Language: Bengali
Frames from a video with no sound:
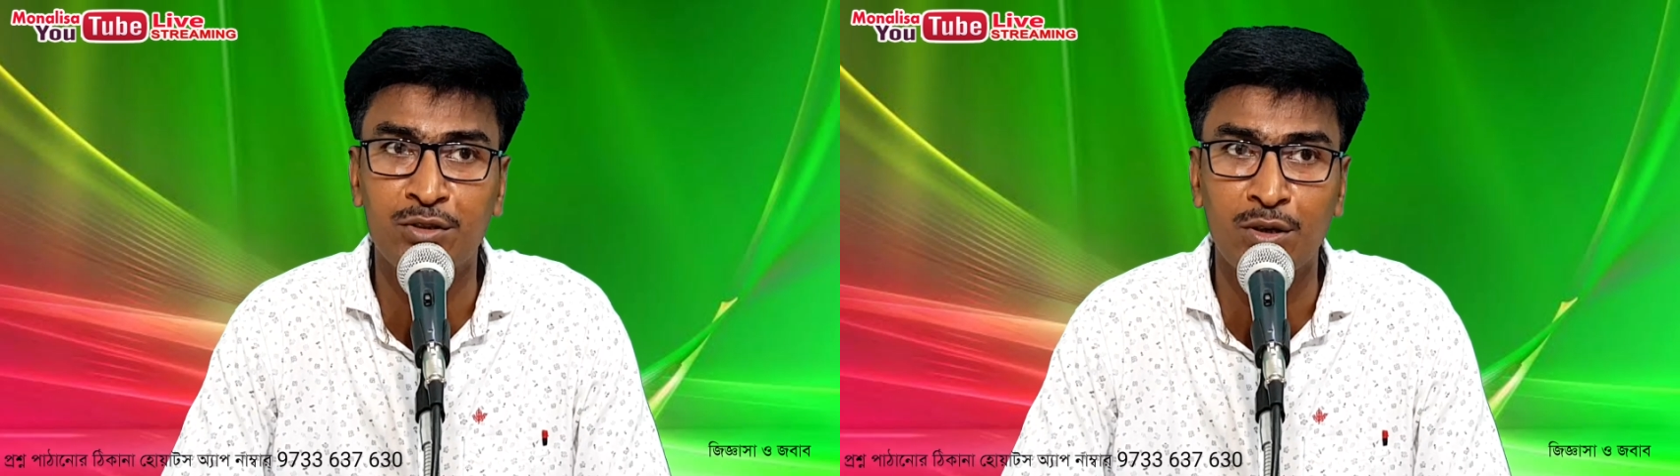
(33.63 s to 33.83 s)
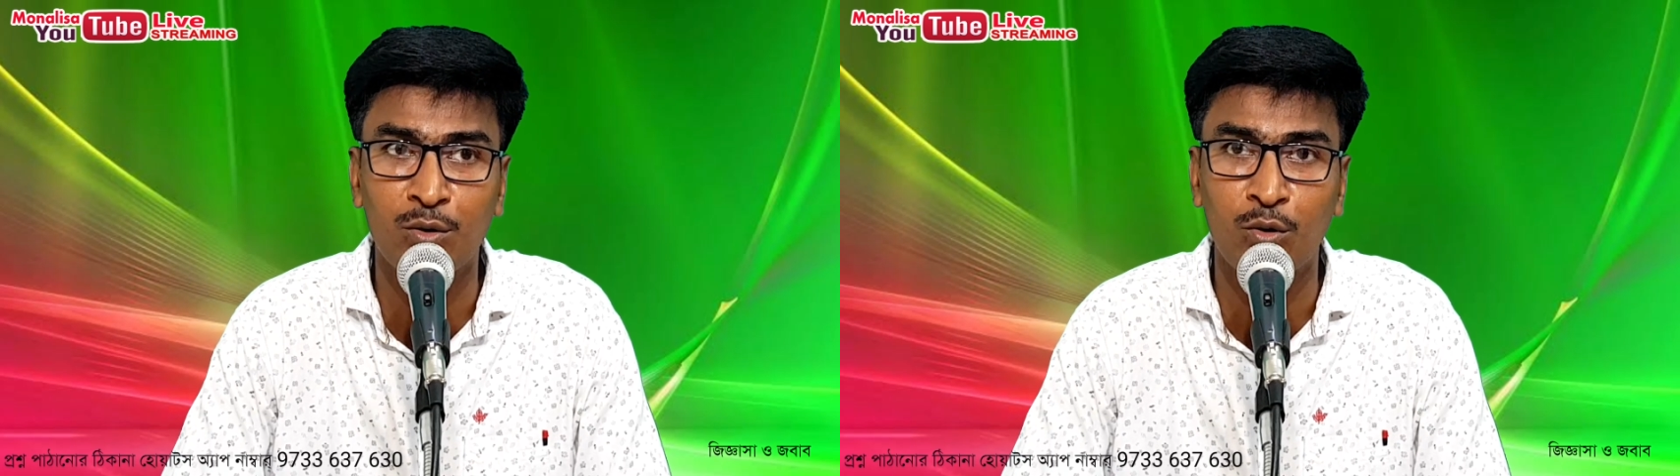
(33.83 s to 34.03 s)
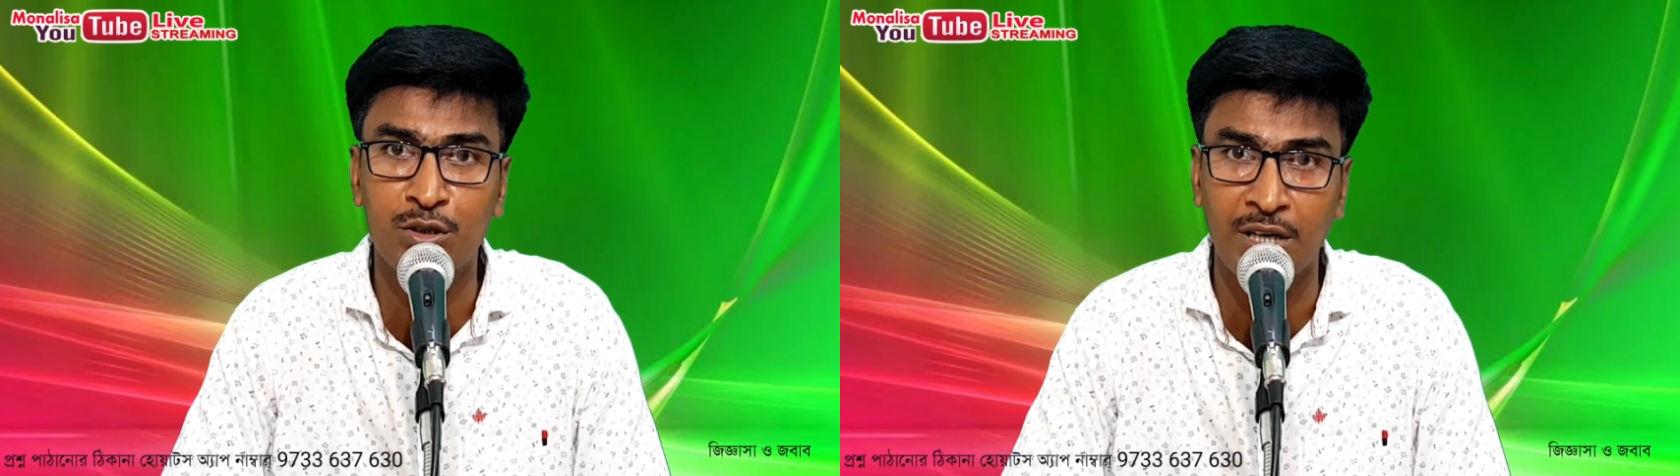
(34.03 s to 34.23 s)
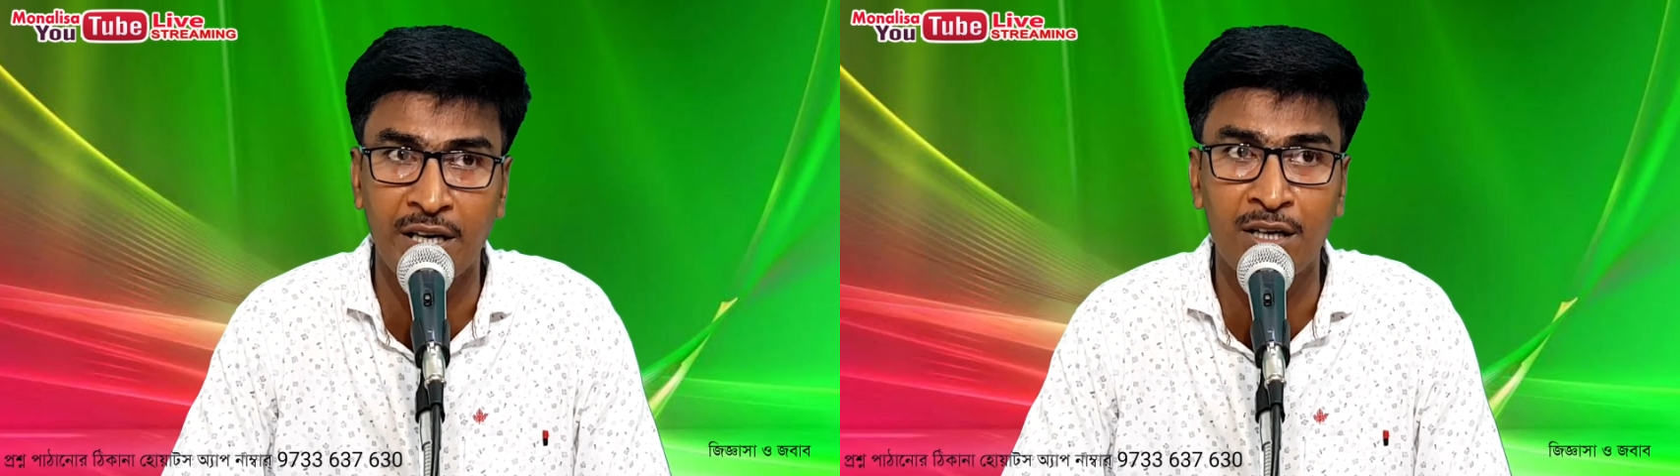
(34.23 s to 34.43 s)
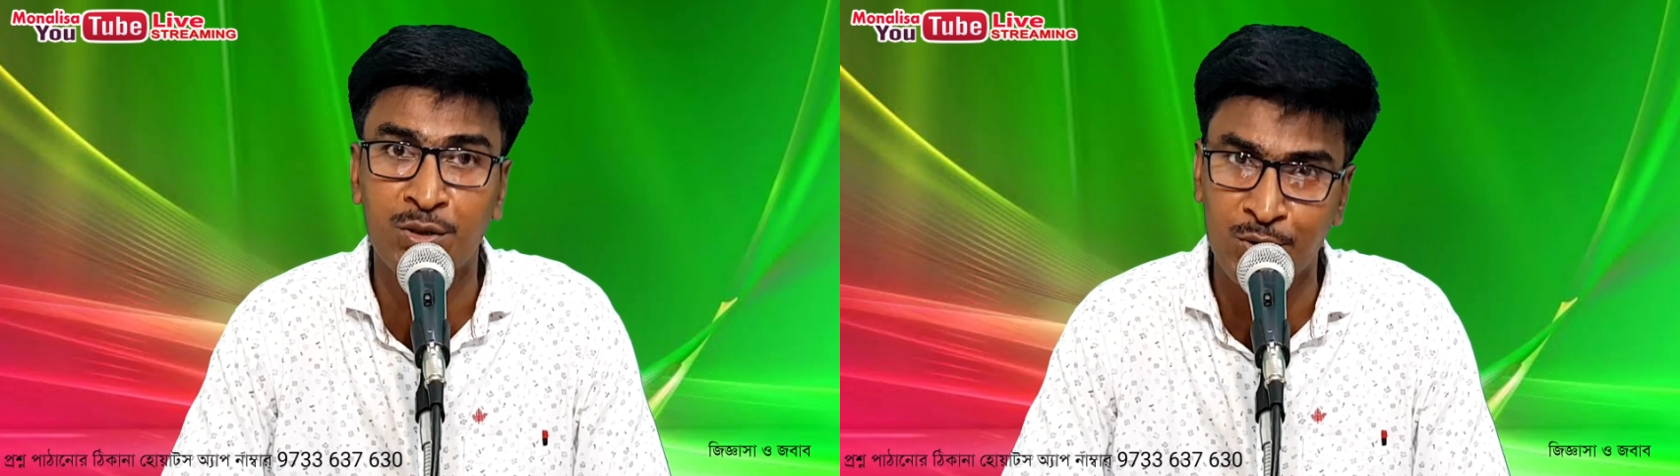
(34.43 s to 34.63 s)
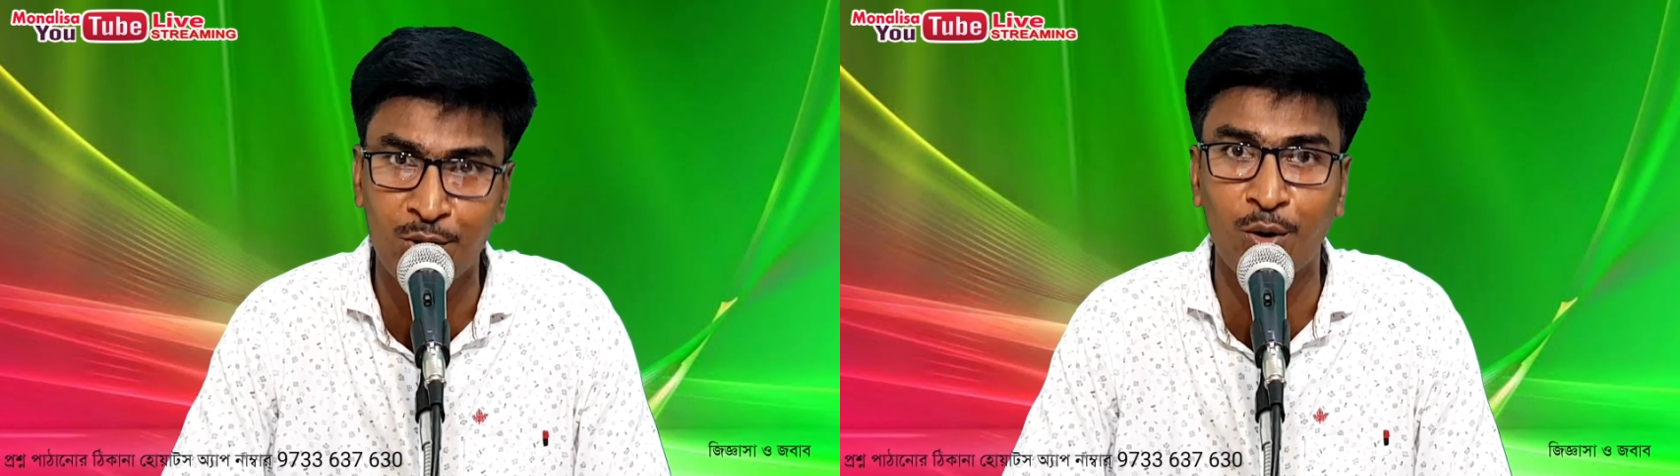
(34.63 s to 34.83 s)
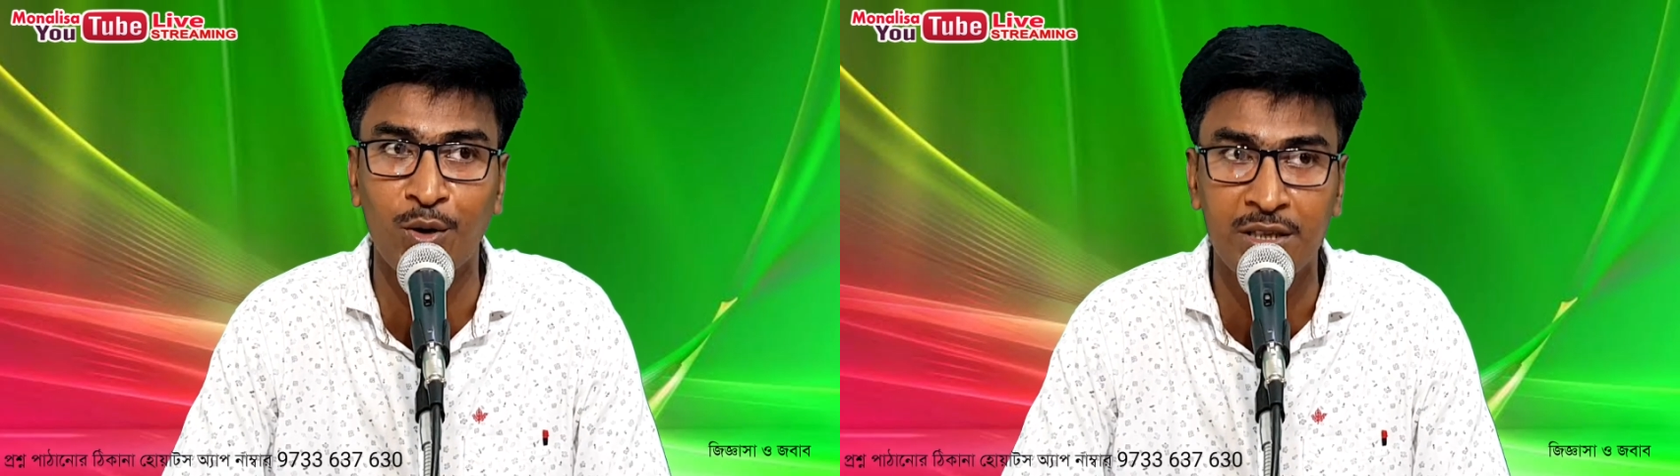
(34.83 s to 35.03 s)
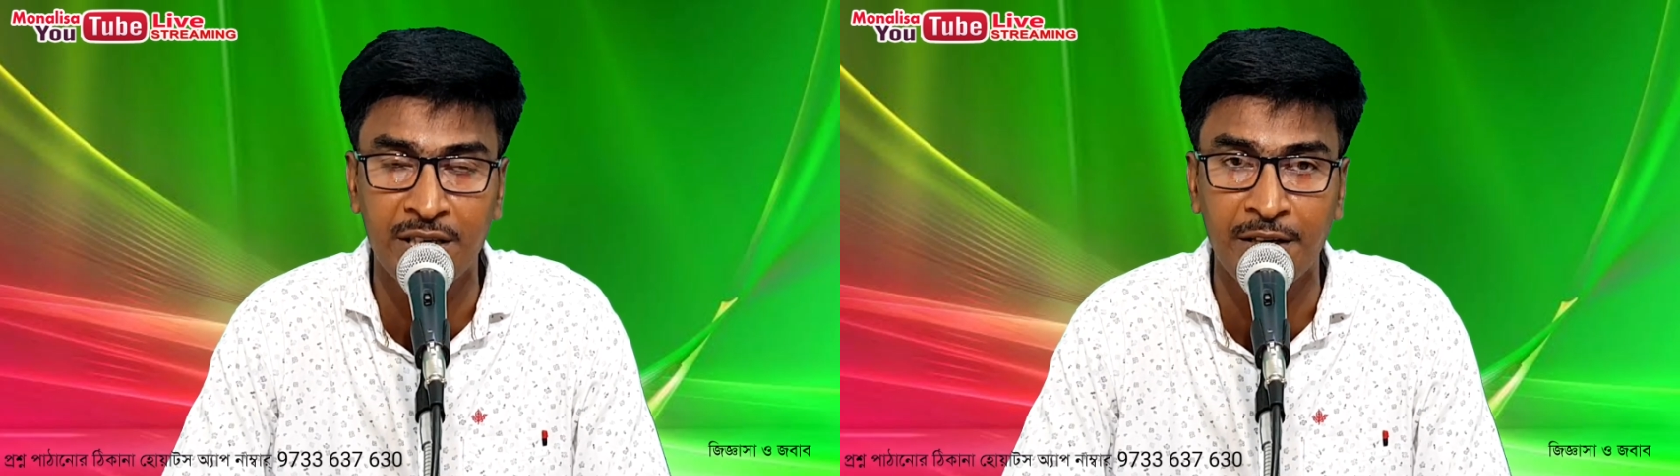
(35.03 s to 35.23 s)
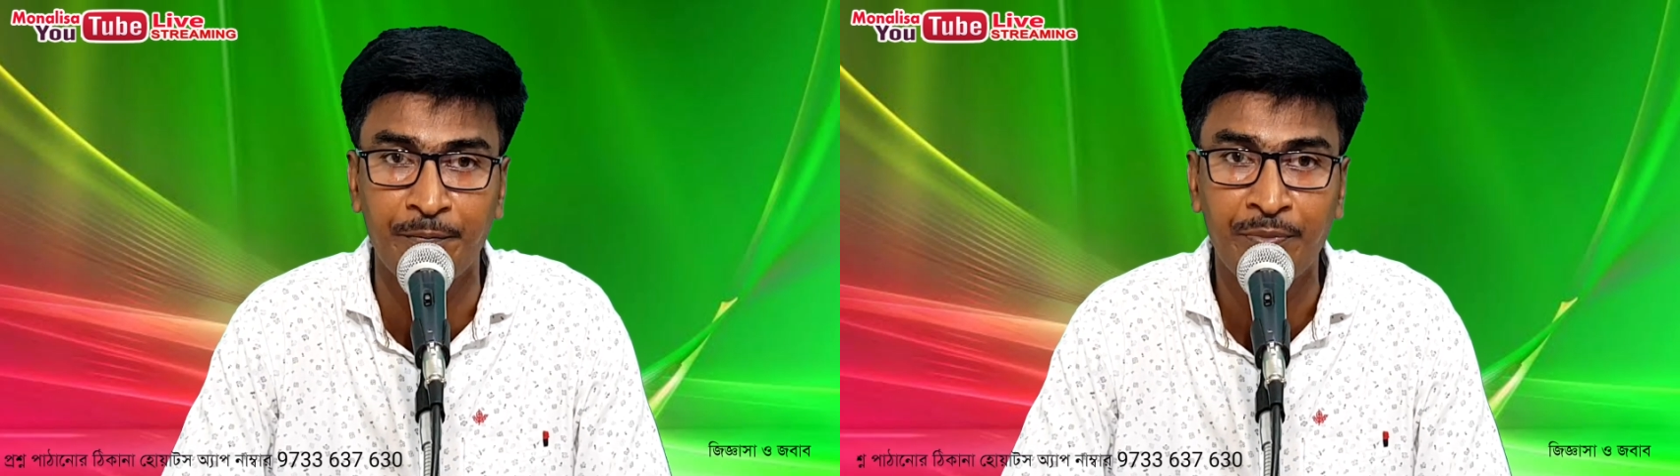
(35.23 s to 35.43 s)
বিষয়গুলো জানার সুযোগ করে দিন